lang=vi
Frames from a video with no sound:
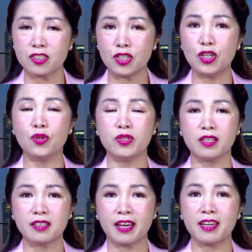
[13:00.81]
nhiều
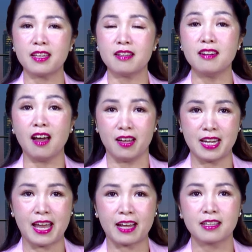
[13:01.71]
những cái lợi
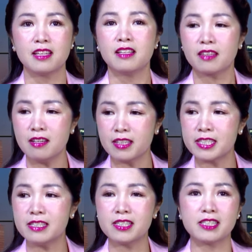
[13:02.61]
lạc từ cái
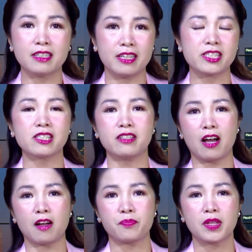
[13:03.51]
chương trình nghị sự
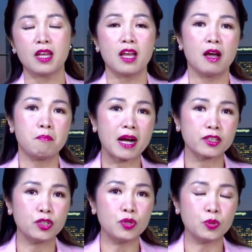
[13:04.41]
đó mặc
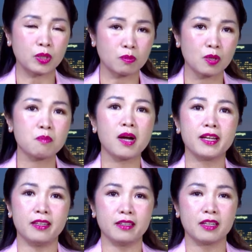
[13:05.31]
dù tổng thống
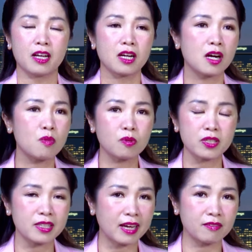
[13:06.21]
Biden không có
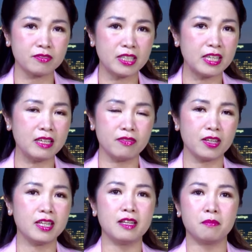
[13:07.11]
nhắc gì về
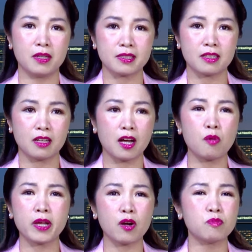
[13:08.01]
Elon Musk đó
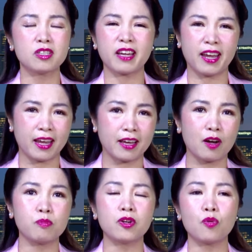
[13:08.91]
ông ấy không có khe
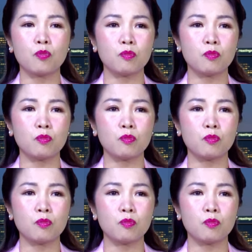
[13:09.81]
không có